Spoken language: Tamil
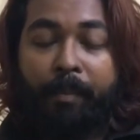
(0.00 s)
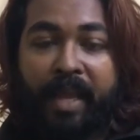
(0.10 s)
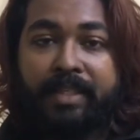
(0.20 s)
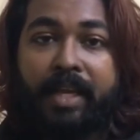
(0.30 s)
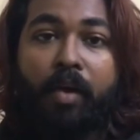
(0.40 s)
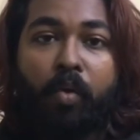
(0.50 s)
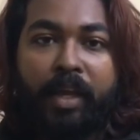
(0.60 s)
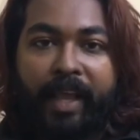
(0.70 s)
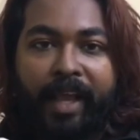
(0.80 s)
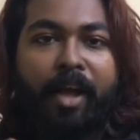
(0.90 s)
பேசிக்காக
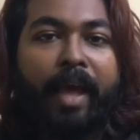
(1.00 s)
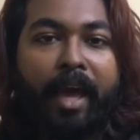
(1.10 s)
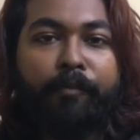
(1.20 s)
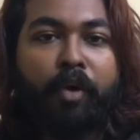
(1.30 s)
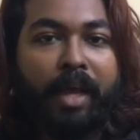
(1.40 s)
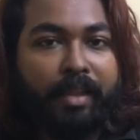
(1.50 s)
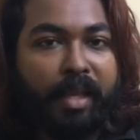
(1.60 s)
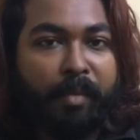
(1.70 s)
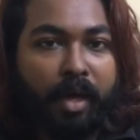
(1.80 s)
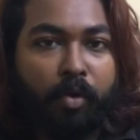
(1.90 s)
உங்களுக்கு எங்கே ஹேர் ஃபால்
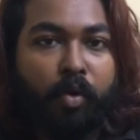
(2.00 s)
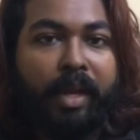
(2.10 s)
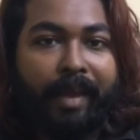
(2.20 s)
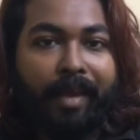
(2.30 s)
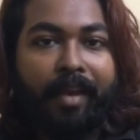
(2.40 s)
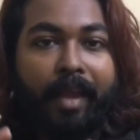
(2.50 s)
அதிகமாக இருக்கோ இல்லை ஹேர்